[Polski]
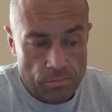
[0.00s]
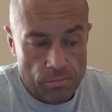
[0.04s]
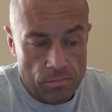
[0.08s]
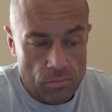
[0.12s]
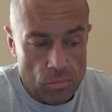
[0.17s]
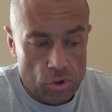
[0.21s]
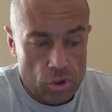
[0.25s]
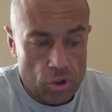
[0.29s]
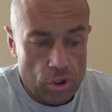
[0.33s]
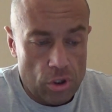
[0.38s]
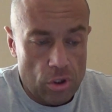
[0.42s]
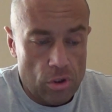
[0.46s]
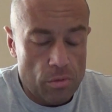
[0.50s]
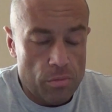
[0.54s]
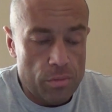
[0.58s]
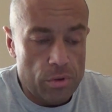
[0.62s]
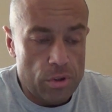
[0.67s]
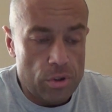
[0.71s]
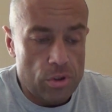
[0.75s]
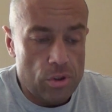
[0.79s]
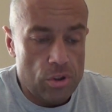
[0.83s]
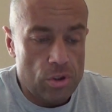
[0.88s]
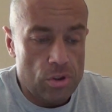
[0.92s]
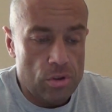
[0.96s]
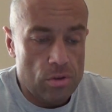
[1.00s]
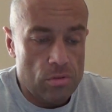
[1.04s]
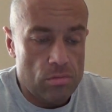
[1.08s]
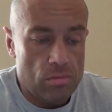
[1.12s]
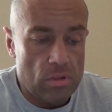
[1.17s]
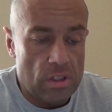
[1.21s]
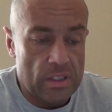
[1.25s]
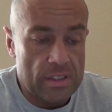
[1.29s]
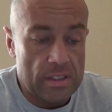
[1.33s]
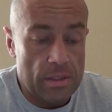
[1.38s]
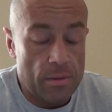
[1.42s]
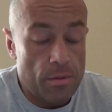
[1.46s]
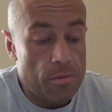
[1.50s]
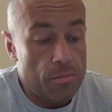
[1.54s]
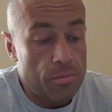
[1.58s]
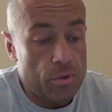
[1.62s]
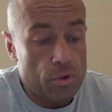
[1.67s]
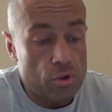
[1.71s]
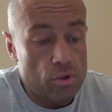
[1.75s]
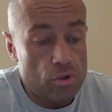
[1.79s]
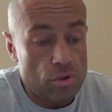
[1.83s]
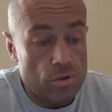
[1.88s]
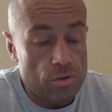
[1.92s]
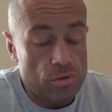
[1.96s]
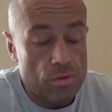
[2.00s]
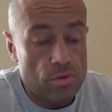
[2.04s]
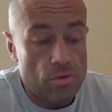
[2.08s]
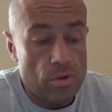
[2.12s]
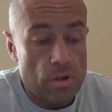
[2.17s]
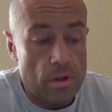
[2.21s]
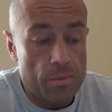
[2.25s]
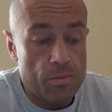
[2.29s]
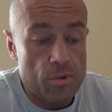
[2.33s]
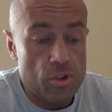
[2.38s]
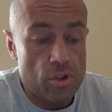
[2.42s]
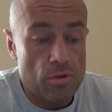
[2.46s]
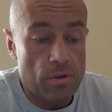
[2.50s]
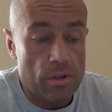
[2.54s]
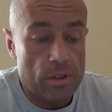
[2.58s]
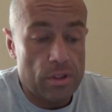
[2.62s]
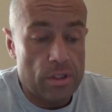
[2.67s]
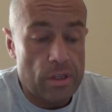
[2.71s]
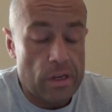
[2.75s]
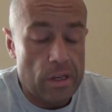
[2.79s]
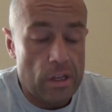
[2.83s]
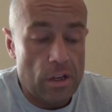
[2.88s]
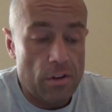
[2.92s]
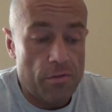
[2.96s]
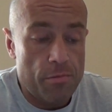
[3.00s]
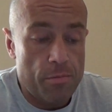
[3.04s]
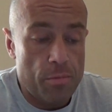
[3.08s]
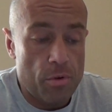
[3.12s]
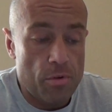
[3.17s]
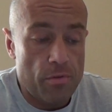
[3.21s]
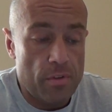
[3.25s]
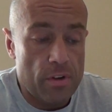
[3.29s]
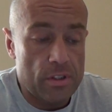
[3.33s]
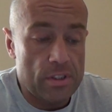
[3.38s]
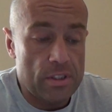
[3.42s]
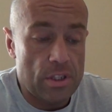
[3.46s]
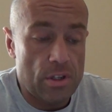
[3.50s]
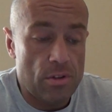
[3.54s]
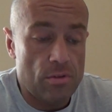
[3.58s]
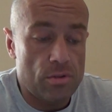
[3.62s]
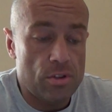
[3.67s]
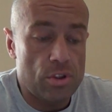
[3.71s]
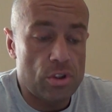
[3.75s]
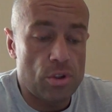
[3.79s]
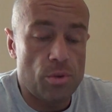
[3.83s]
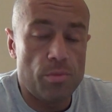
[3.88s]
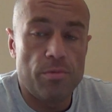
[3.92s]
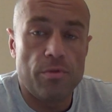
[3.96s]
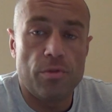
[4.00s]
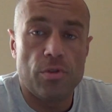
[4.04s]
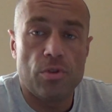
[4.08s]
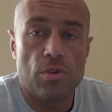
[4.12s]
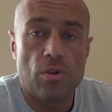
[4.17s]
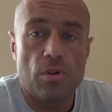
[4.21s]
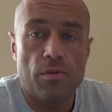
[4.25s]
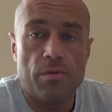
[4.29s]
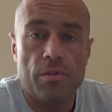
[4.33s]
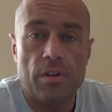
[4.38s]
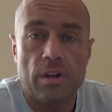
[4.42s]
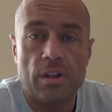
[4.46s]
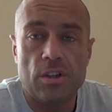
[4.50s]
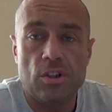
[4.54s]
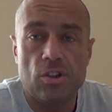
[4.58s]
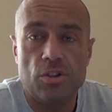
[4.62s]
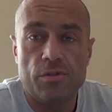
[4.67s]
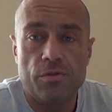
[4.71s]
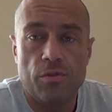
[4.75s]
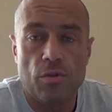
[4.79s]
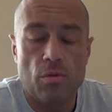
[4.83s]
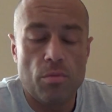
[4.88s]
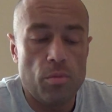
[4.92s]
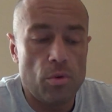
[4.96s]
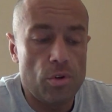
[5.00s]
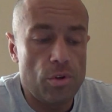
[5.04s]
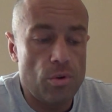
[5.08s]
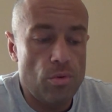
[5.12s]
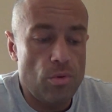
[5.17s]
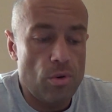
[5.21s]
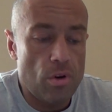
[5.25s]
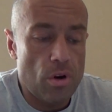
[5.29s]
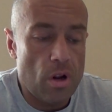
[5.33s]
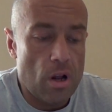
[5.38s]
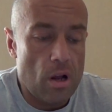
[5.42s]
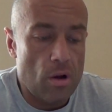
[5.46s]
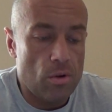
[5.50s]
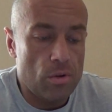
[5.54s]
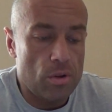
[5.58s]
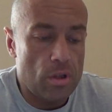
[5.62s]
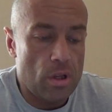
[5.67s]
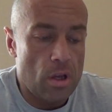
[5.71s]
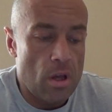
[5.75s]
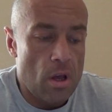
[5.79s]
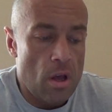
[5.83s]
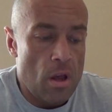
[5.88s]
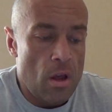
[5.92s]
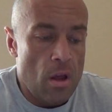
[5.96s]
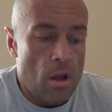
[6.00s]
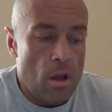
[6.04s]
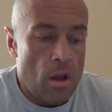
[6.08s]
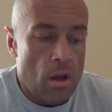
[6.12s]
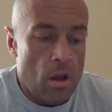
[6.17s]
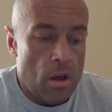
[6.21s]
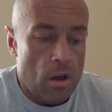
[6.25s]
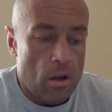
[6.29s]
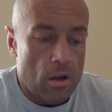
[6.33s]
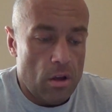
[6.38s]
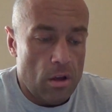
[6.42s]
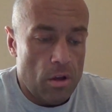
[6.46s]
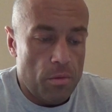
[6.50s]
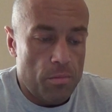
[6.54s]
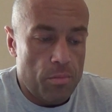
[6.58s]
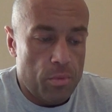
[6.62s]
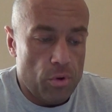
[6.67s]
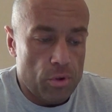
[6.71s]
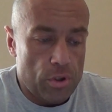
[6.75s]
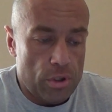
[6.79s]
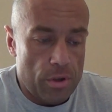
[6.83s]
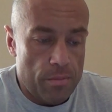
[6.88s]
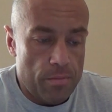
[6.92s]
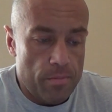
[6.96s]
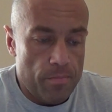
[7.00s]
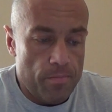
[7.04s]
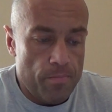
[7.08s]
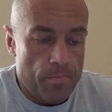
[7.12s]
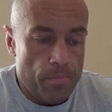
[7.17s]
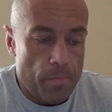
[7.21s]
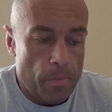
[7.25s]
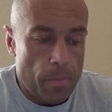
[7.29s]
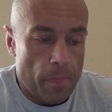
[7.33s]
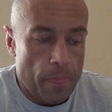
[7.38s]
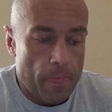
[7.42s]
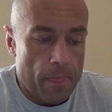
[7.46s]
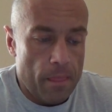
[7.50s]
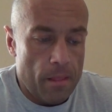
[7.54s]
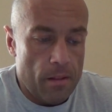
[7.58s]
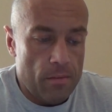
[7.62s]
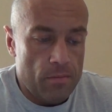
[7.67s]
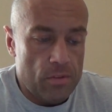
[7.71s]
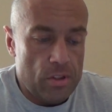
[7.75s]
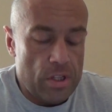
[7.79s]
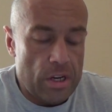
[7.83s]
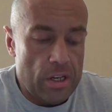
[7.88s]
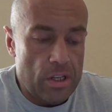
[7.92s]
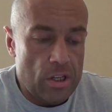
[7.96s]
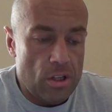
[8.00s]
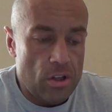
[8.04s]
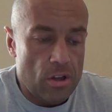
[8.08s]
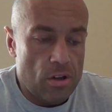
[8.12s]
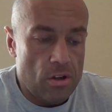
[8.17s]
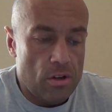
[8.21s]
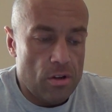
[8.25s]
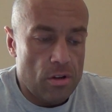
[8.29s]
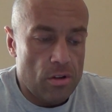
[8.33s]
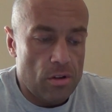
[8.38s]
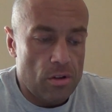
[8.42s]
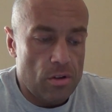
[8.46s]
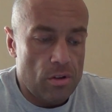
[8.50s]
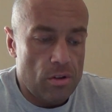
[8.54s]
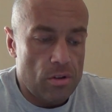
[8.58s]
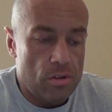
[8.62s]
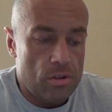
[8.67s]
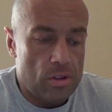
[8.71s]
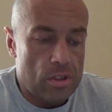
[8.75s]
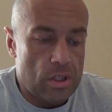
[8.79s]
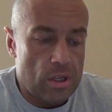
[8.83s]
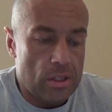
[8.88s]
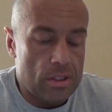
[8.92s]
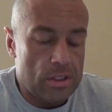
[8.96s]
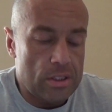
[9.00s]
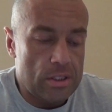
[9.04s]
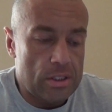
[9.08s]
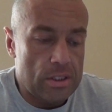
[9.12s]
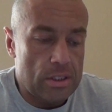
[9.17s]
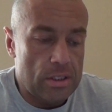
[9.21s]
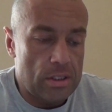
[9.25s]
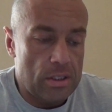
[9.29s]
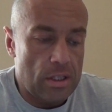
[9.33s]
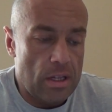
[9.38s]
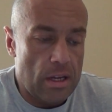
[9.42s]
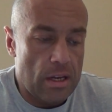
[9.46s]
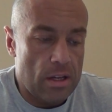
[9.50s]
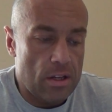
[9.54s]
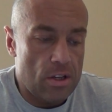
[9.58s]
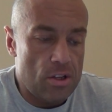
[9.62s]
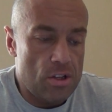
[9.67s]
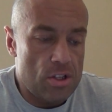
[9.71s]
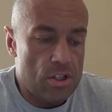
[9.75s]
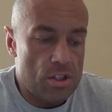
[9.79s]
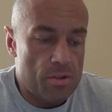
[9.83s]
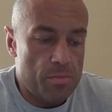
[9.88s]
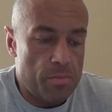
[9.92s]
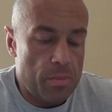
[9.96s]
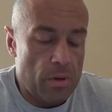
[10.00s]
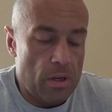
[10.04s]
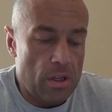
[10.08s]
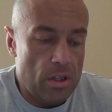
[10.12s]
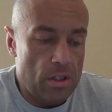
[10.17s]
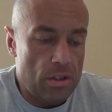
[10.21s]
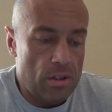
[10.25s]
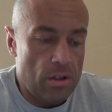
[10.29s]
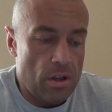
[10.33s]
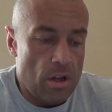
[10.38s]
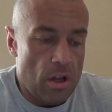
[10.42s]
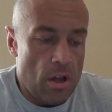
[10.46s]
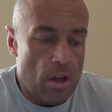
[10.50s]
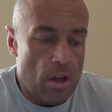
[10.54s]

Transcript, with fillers: Może to być na samym początku na przykład trening wprowadzający obwodowy, jakiś full body workout, potem Mm, trening y, tradycyjny, jakiś split,